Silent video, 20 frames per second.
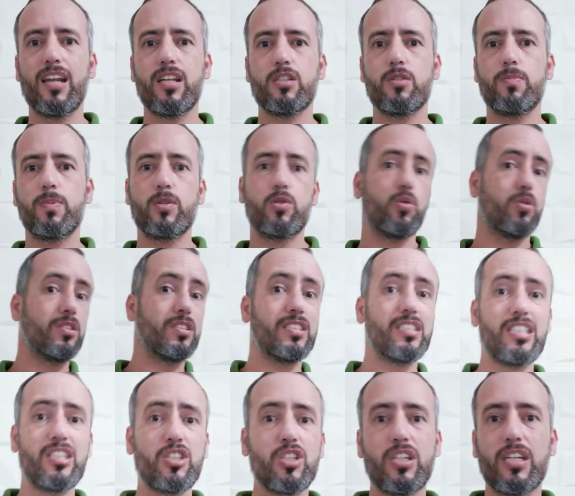as pessoas,
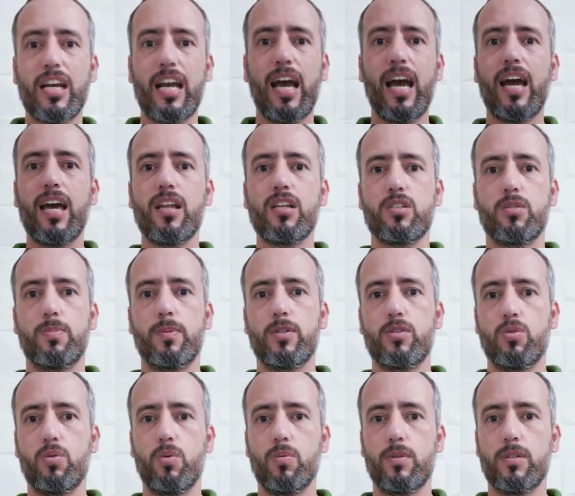criticar as
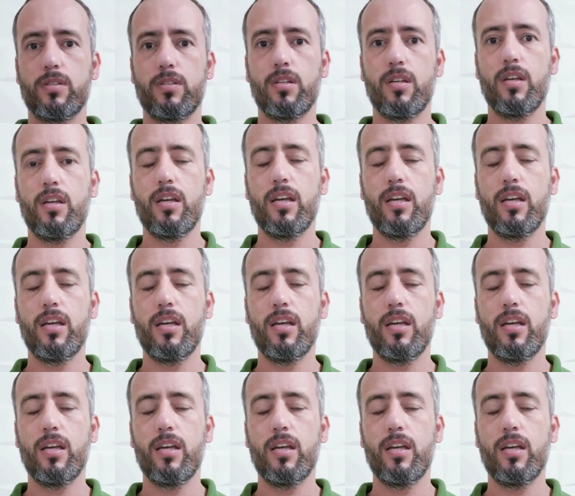pessoas.